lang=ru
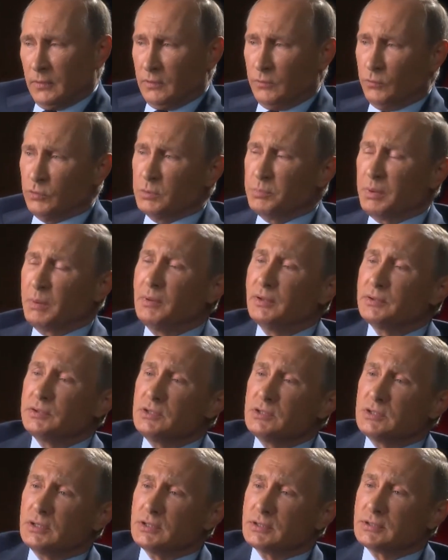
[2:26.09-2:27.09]
Вот
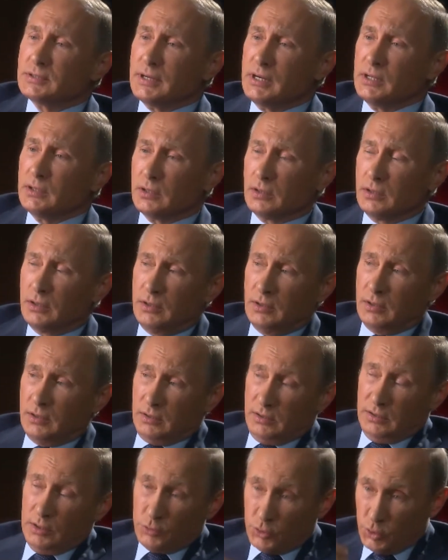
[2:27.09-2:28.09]
прибалтийские страны
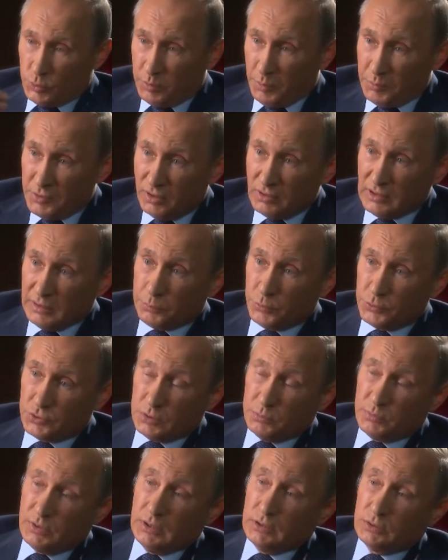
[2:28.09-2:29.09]
я уже упоминал,
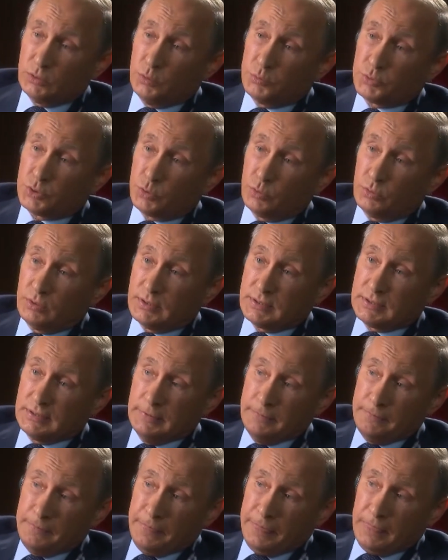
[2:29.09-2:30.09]
допустим, о том, что у нас
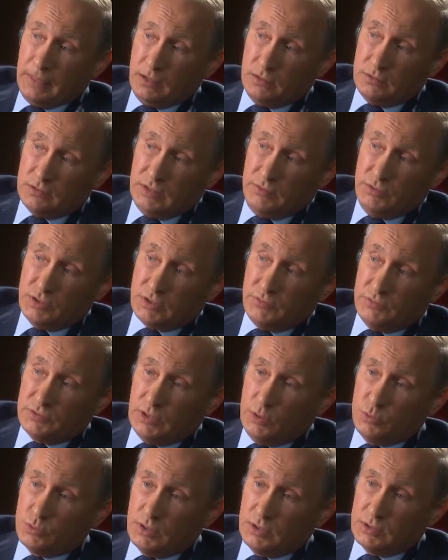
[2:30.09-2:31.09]
э, Советского
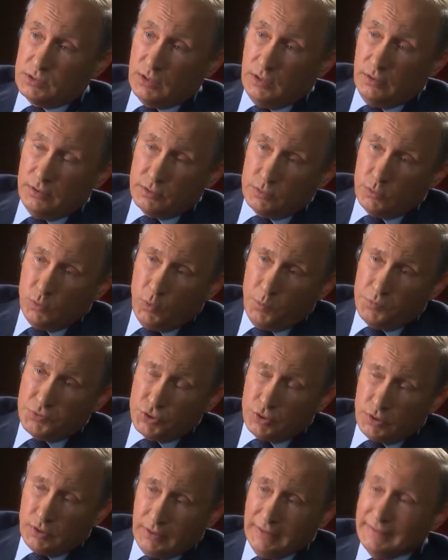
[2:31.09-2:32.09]
Союза осталось
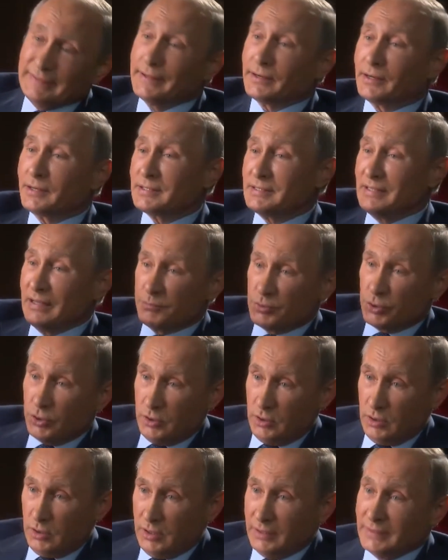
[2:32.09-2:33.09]
общее
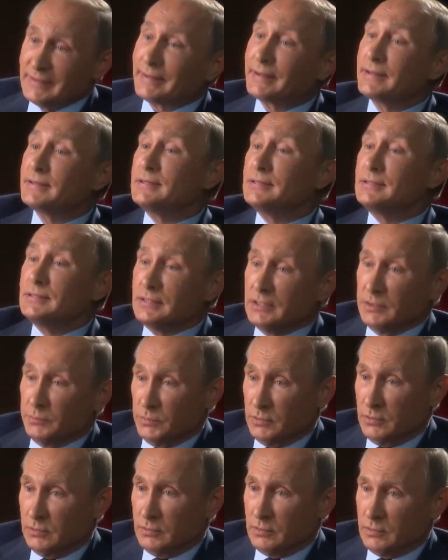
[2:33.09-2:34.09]
энергоснабжение, энергосистема.
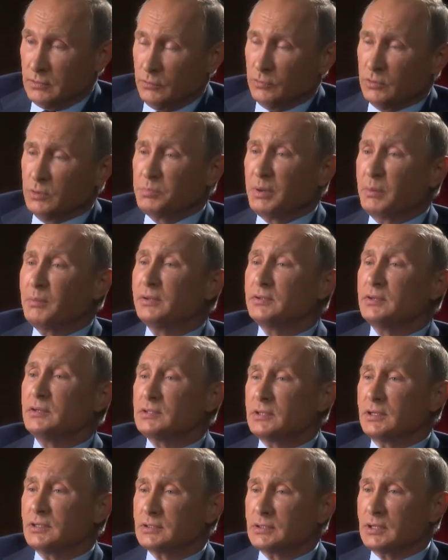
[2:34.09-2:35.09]
Вот и
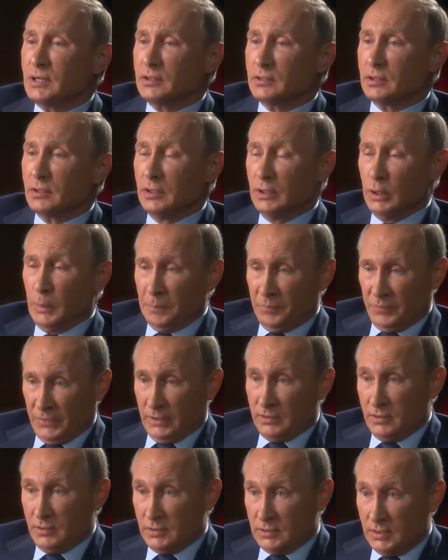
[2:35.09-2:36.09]
прибалтийские страны,
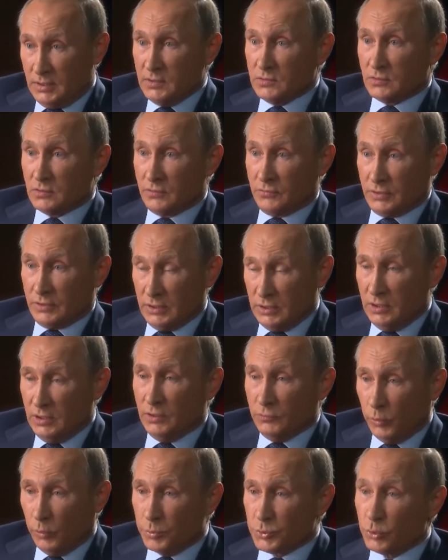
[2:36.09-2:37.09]
они, естественно,
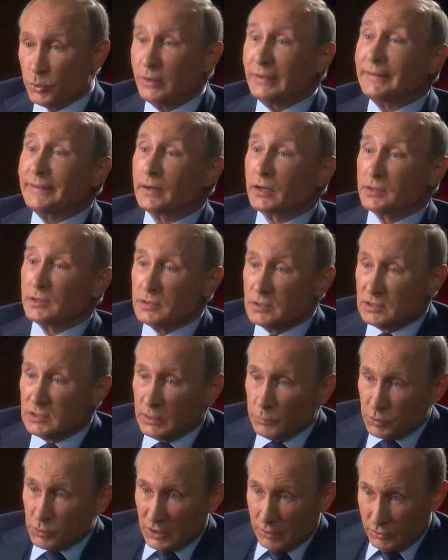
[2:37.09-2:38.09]
входили в общую
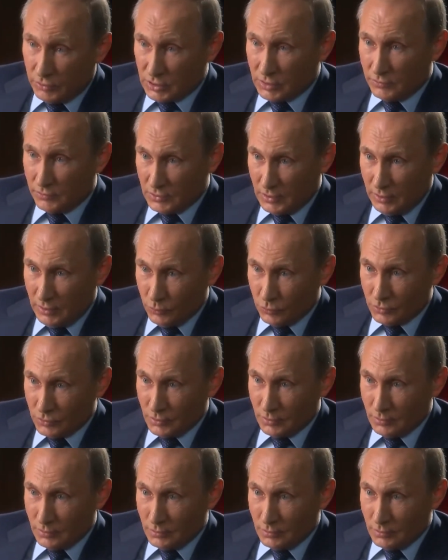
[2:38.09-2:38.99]
энергосистему Советского Союза.